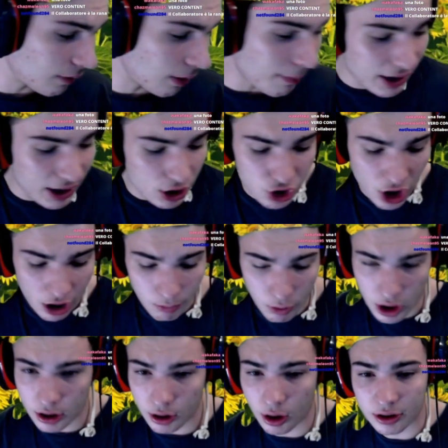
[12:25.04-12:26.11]
Va bene, ciao,
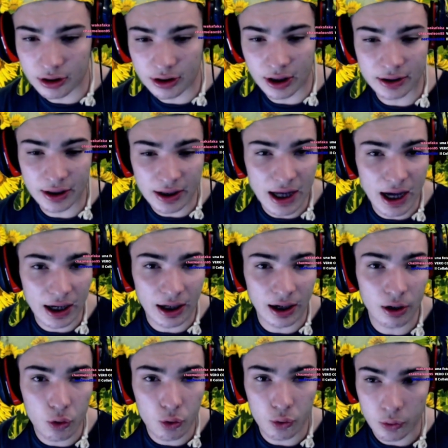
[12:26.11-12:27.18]
buonanotte. Solo...
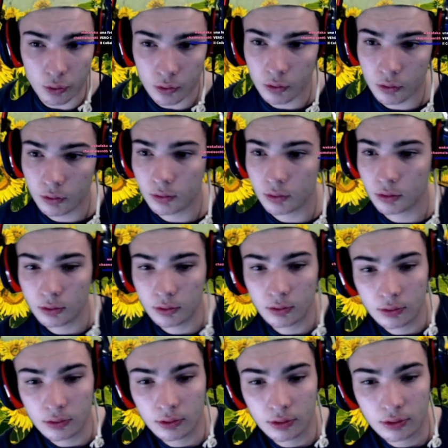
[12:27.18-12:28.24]
Taliana, ui. Uh. Solo
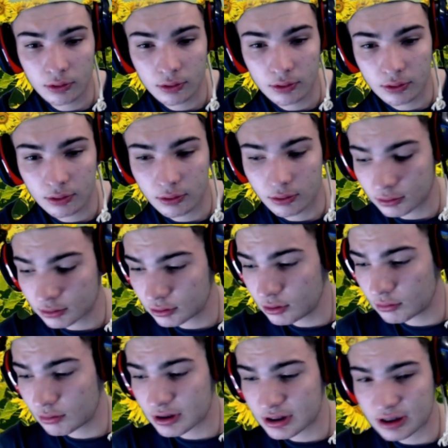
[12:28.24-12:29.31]
WhatsApp.
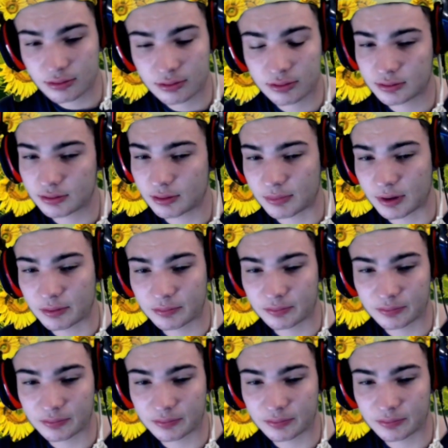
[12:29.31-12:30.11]
Solo WhatsApp, vabbè